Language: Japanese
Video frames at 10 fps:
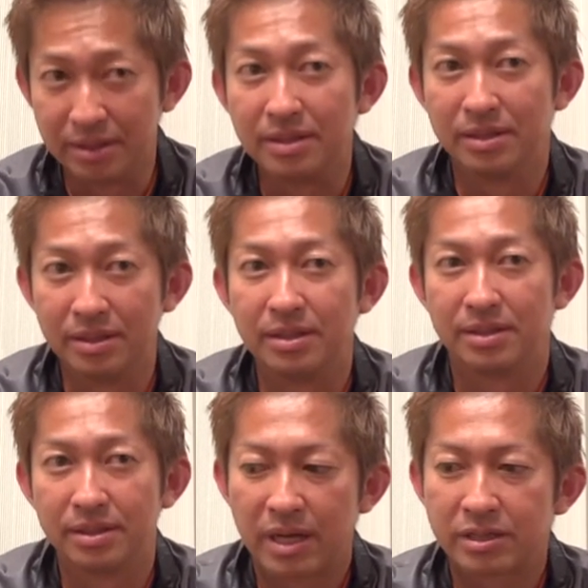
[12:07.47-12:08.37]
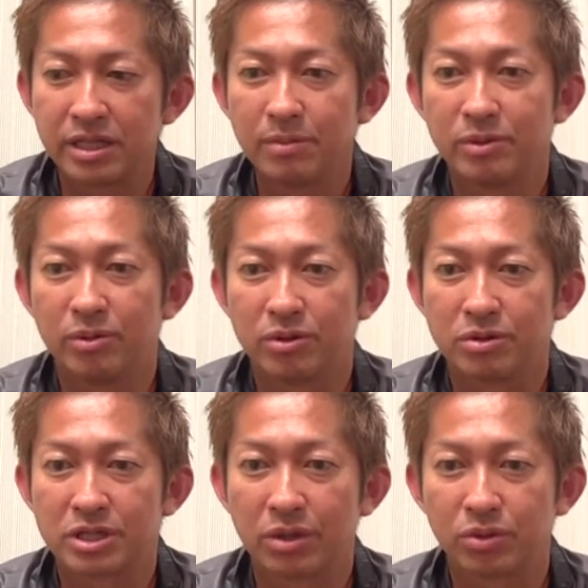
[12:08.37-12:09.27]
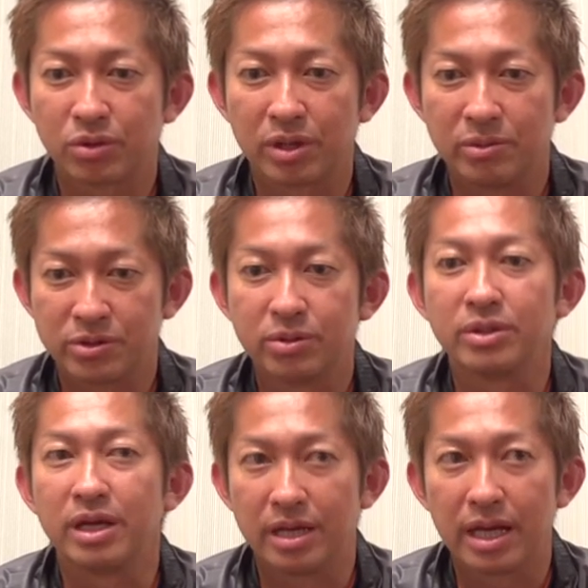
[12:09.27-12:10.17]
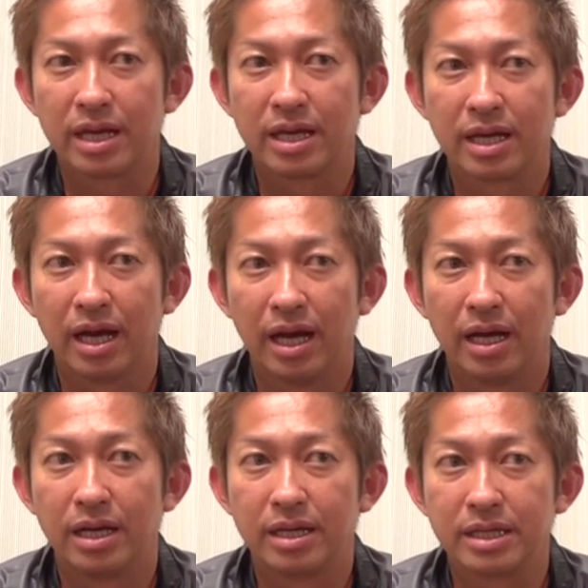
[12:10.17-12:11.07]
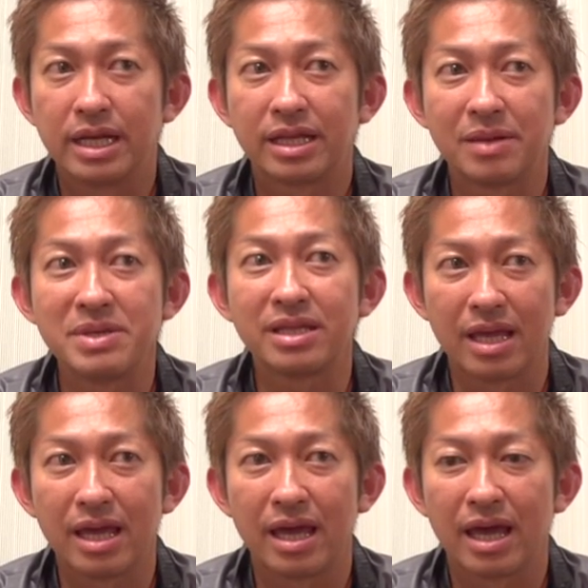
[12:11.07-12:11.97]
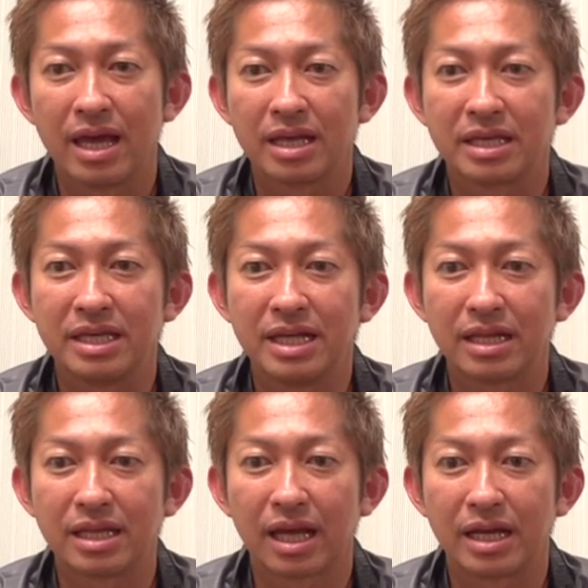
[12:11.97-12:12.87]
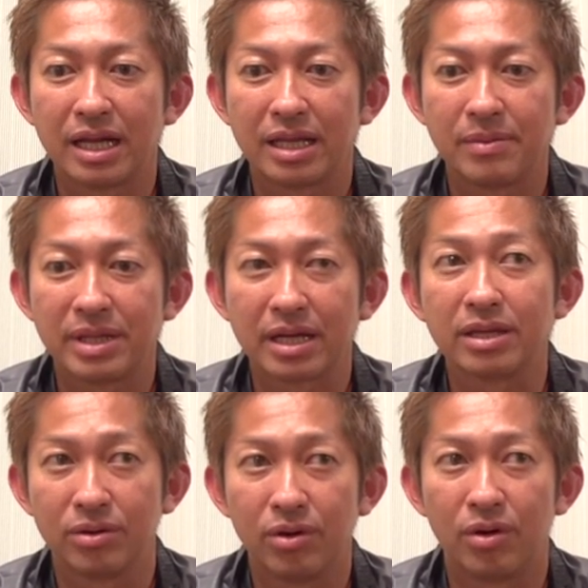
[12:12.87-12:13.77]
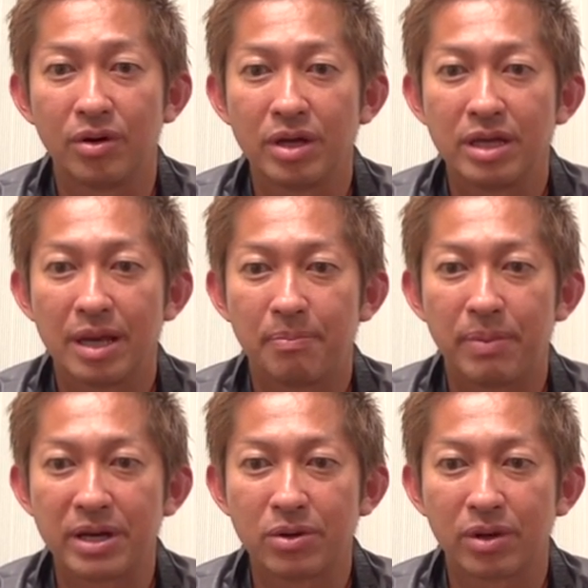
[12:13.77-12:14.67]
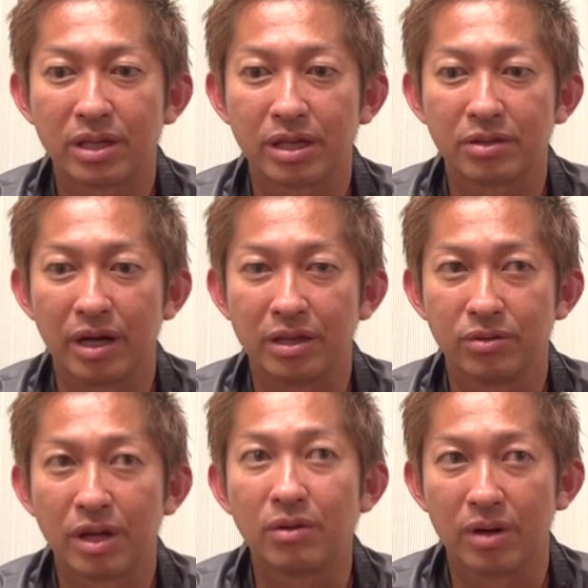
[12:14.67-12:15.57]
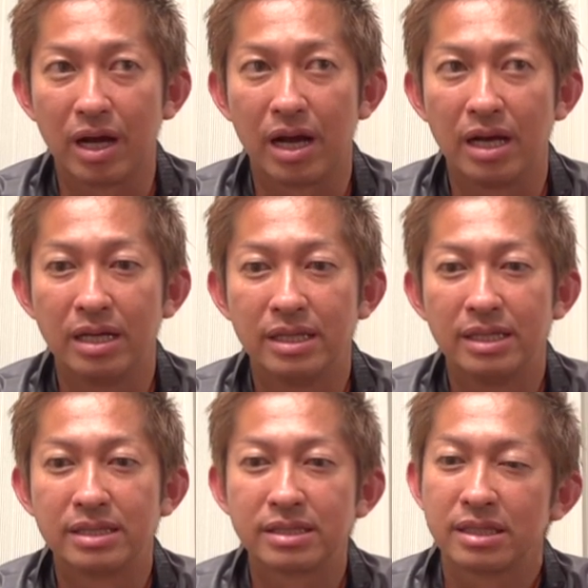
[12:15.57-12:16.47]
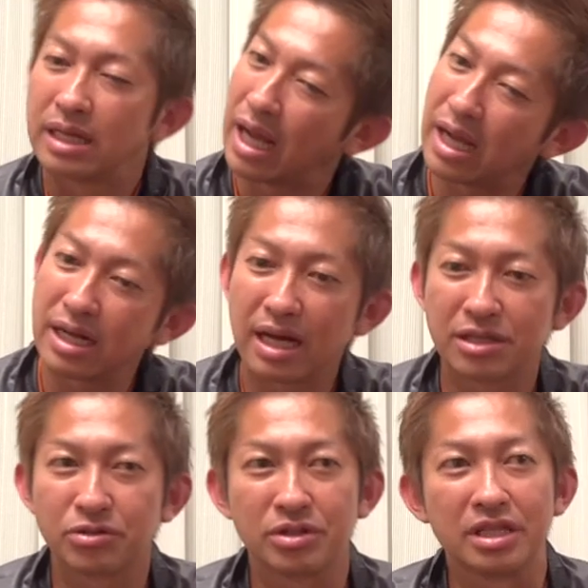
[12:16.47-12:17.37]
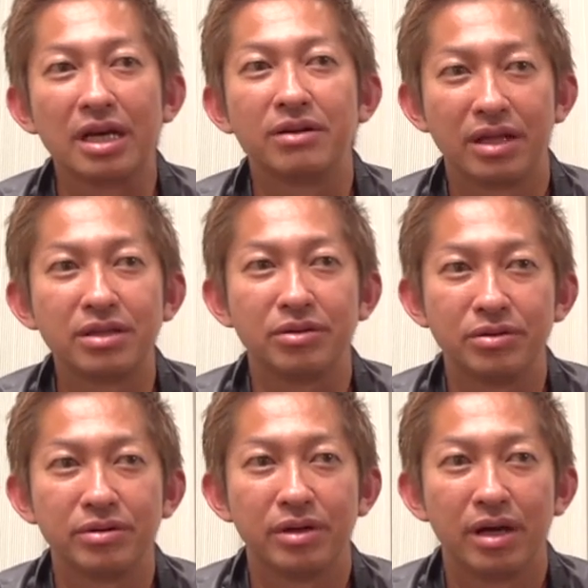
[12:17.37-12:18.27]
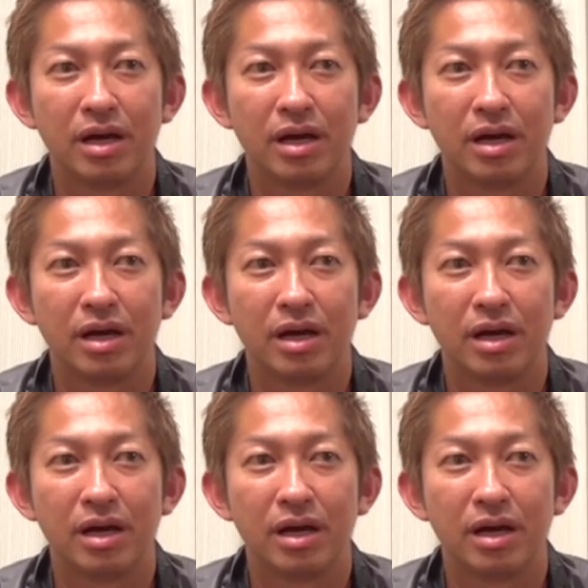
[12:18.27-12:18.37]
まあクラブもシャフトとかもそうだよね入れてみて気になってたから入れてみたけど、うんうん、やっぱり良かったっていう反応なのか、うんななんかちょっと違うなっていうそ